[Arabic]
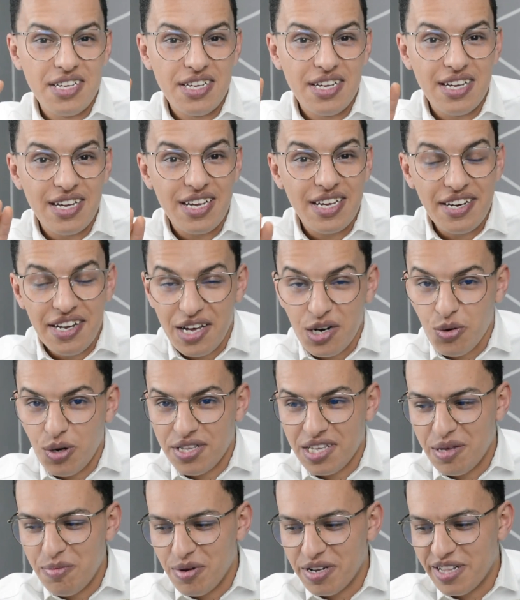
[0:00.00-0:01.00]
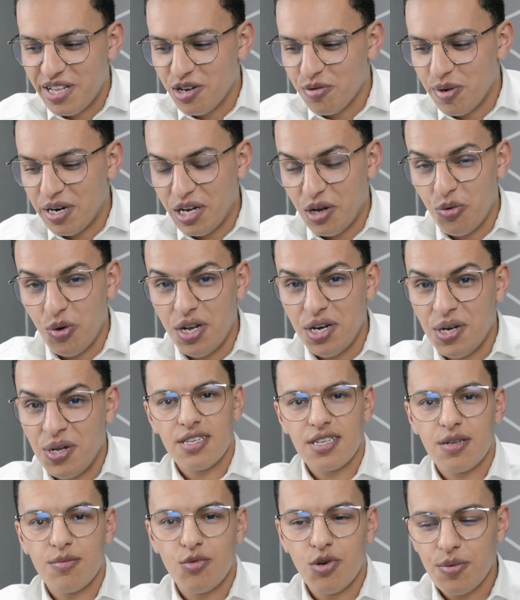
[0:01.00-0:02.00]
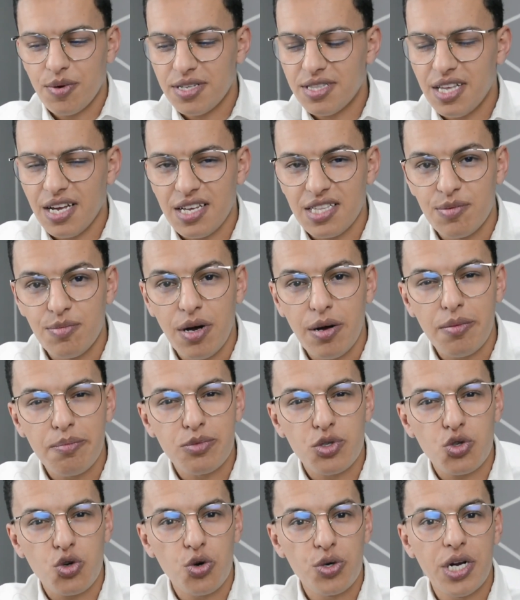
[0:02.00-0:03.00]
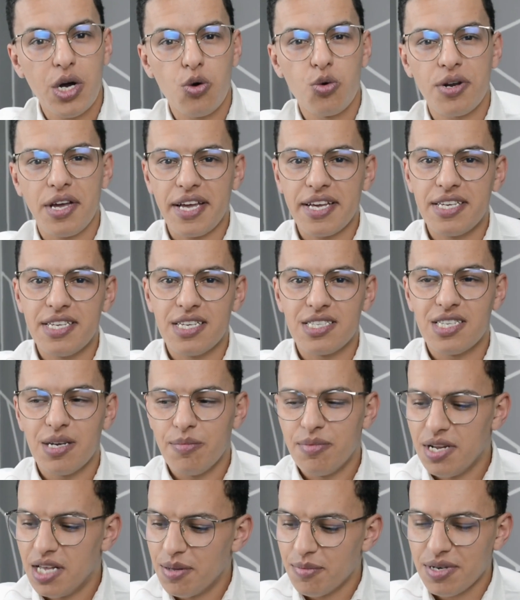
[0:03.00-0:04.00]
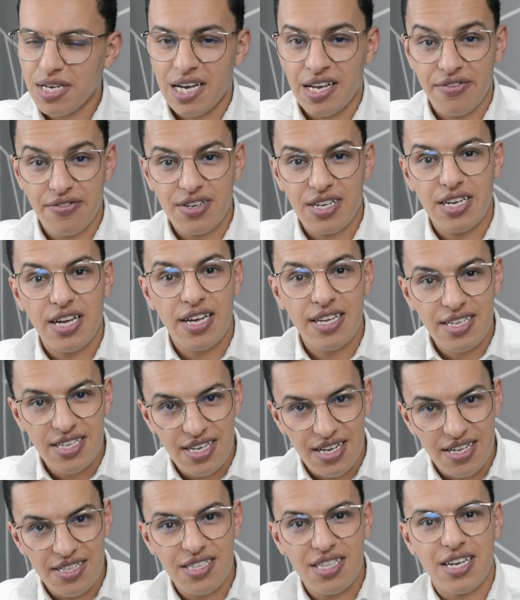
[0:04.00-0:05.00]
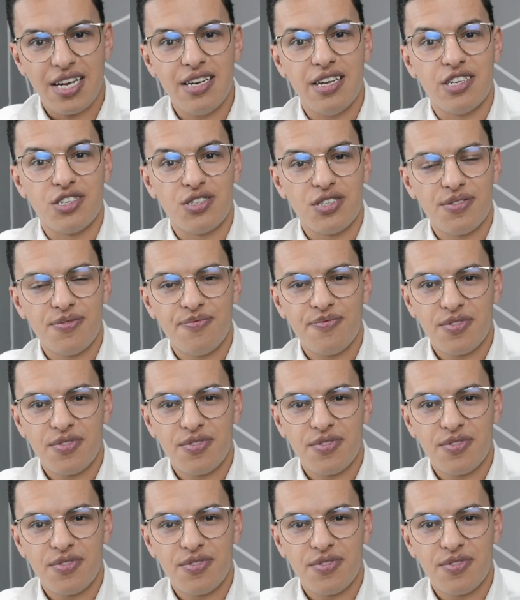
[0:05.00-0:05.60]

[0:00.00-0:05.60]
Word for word: آه نهار واحد كما قلت لكم الاخوان المهم كدير خدمه متقونه ونقيه حتى بنادم كيعرفك هي عندك علاش